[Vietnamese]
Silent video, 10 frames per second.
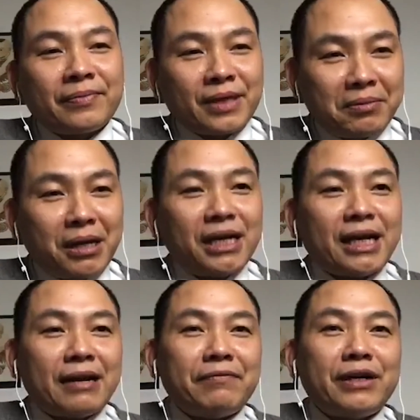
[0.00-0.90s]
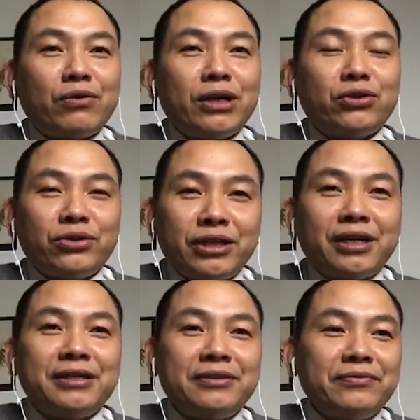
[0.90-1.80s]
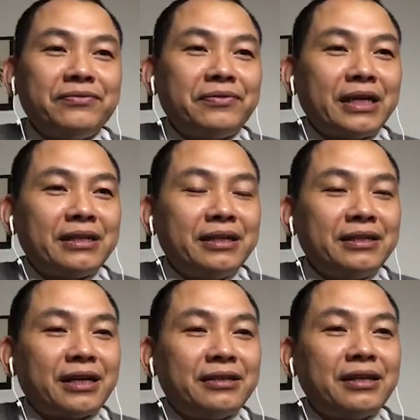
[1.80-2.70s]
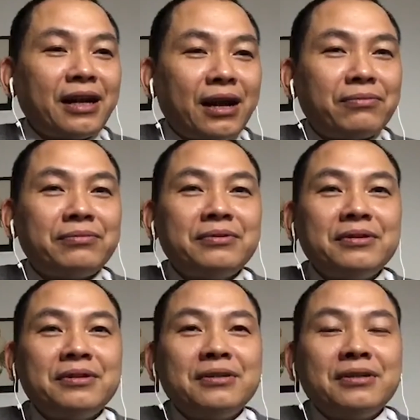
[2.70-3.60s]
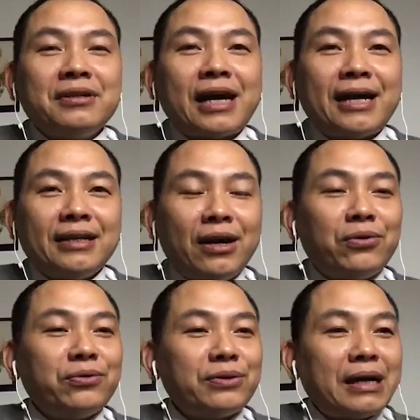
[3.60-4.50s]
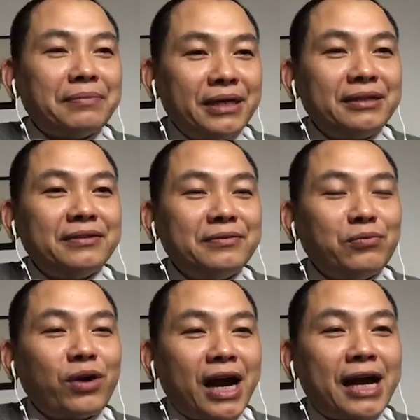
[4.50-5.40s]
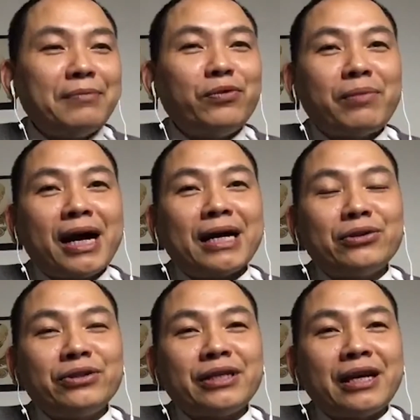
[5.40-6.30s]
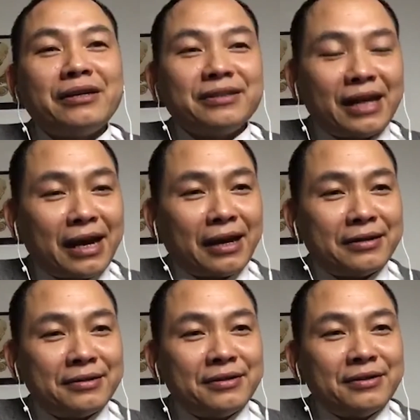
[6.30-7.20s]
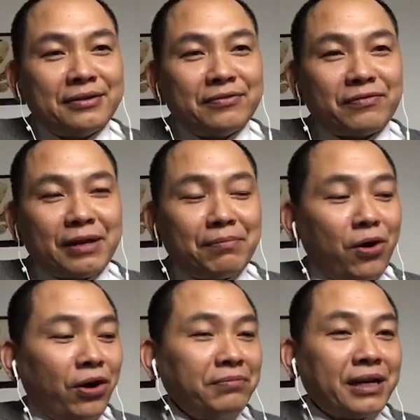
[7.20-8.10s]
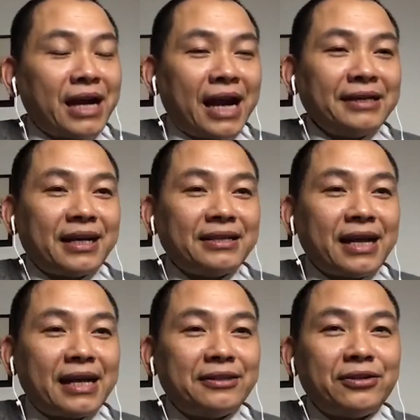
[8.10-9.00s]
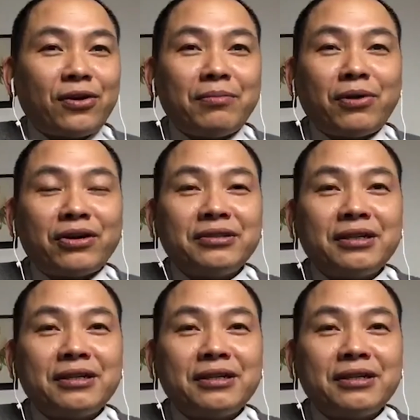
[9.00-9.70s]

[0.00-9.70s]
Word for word: mời anh em về quê tôi chơi, về thị trấn Thịnh Long, Hải Hậu, Nam Định. Mùng hai, mùng ba tôi sẽ ở nhà. Và món mà đãi cả nhà chỉ có món